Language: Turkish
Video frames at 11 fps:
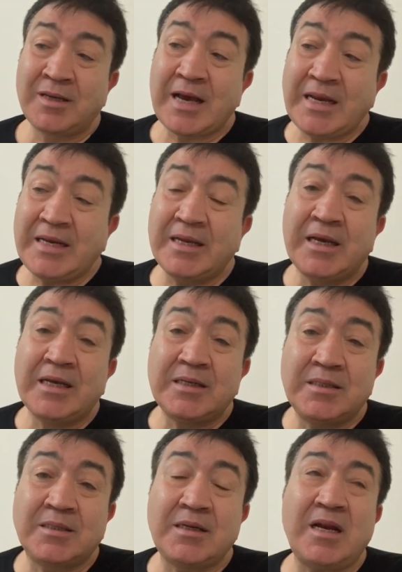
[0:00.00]
Yani
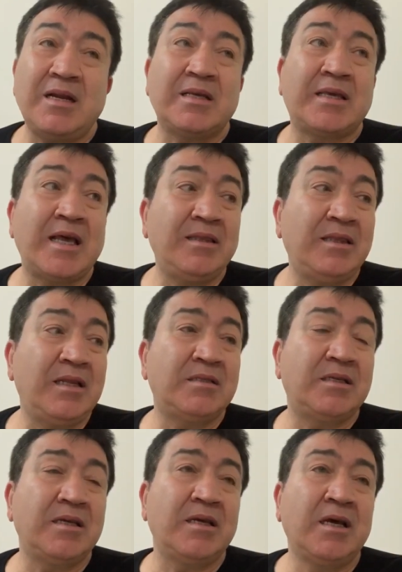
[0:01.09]
ısrarla
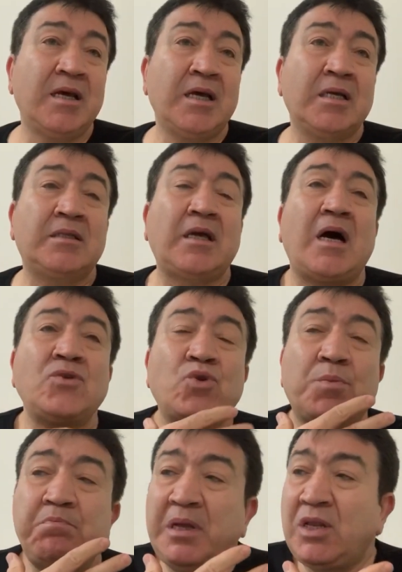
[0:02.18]
kendinizi daha
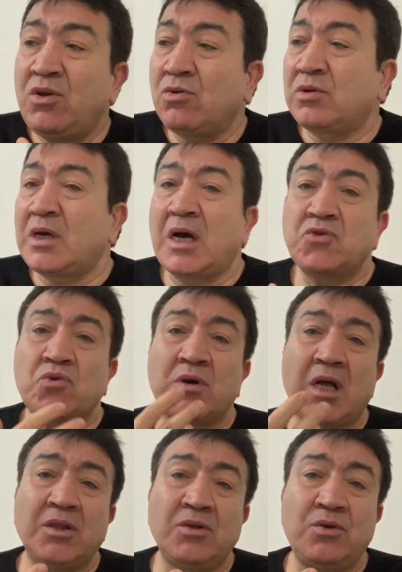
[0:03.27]
çok biliyor, daha çok
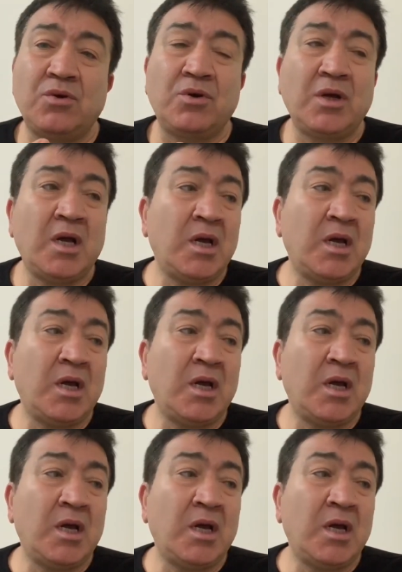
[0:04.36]
anlıyor,